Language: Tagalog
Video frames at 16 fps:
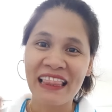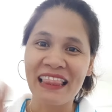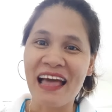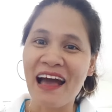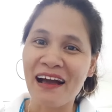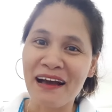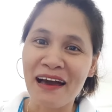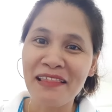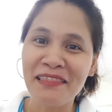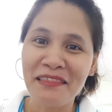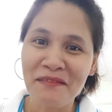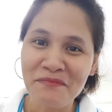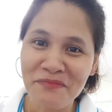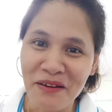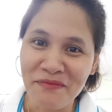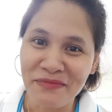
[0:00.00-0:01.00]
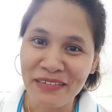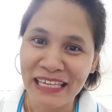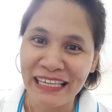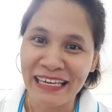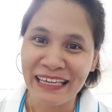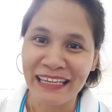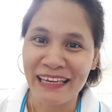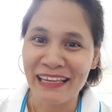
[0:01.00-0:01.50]
lahat ng
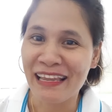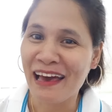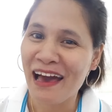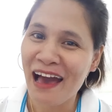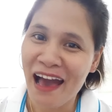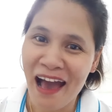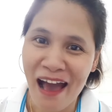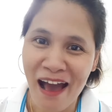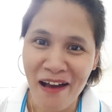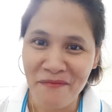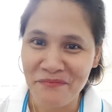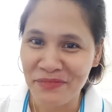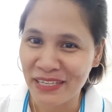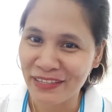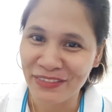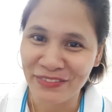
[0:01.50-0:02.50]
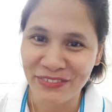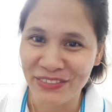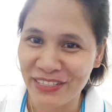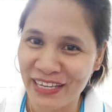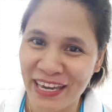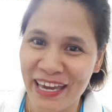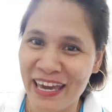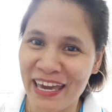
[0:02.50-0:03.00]
pamilya nila happy
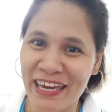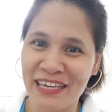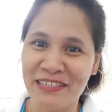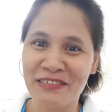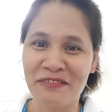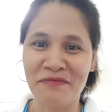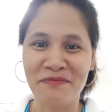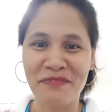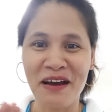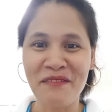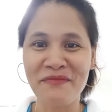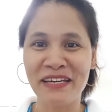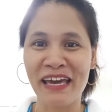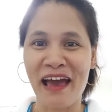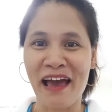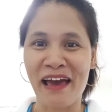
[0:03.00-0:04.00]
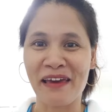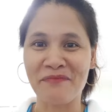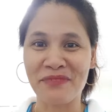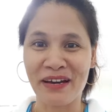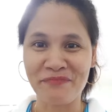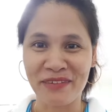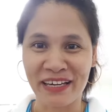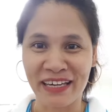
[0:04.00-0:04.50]
today. So mamaya
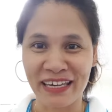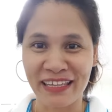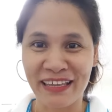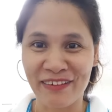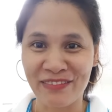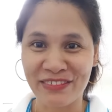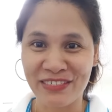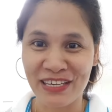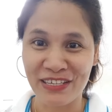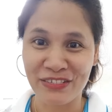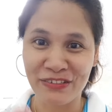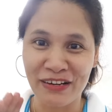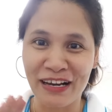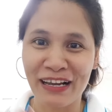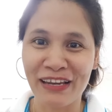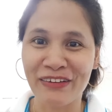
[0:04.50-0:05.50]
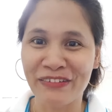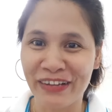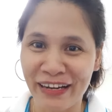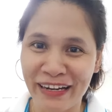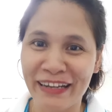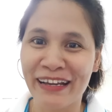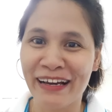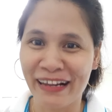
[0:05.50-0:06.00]
ipapakita ko sa inyo ang
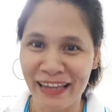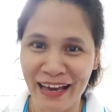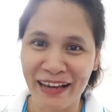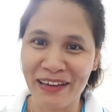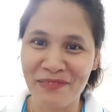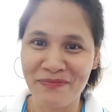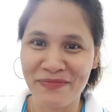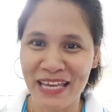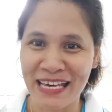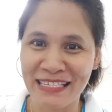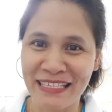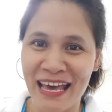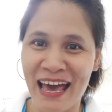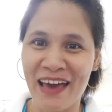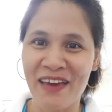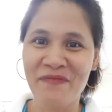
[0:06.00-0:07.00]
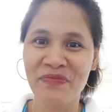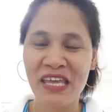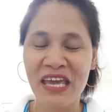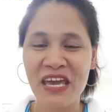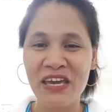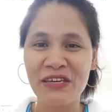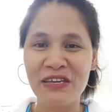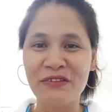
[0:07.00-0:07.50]
lugar ng Lucky Plaza.
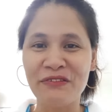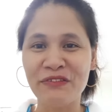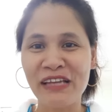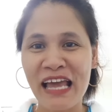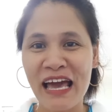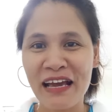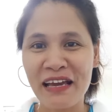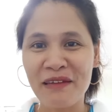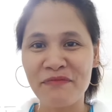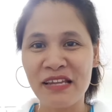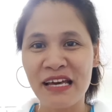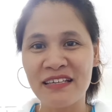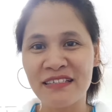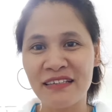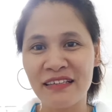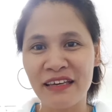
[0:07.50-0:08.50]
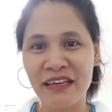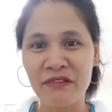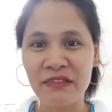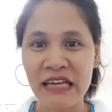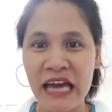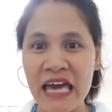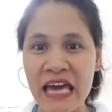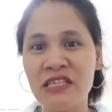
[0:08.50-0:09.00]
Yung Lucky Plaza na
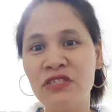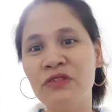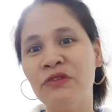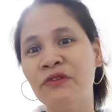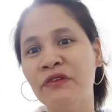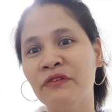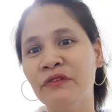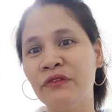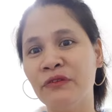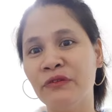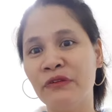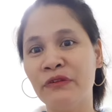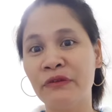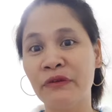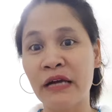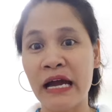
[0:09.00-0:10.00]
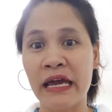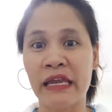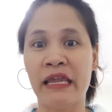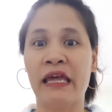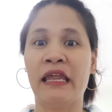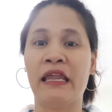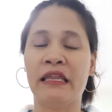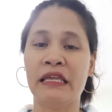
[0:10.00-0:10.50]
yun guys, yun yung
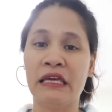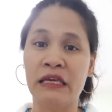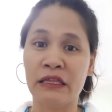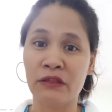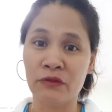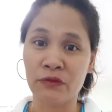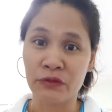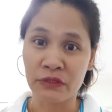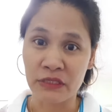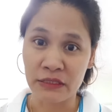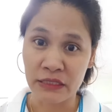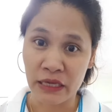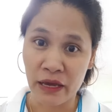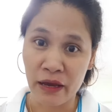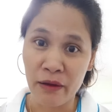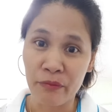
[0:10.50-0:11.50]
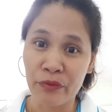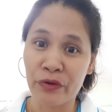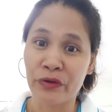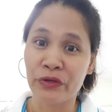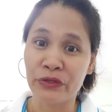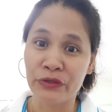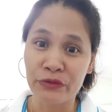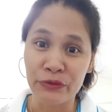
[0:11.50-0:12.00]
lugar na dito sa
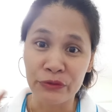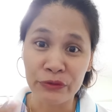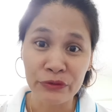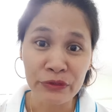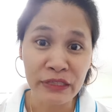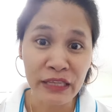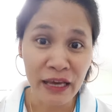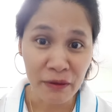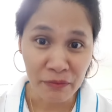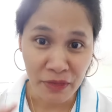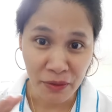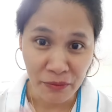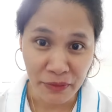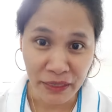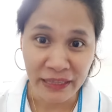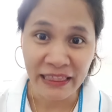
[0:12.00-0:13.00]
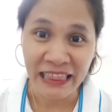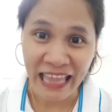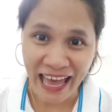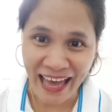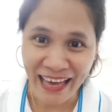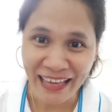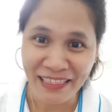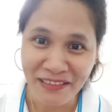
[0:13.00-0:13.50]
Singapore. Doon nagmi-meet
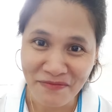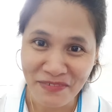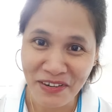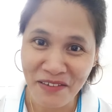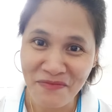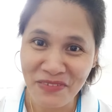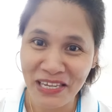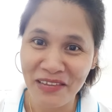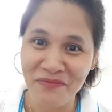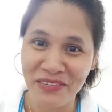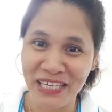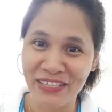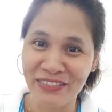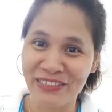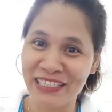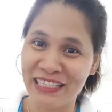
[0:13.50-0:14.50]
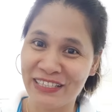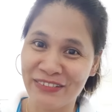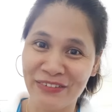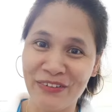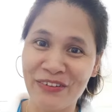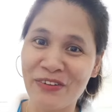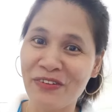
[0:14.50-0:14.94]
lahat ng mga Pilipino dito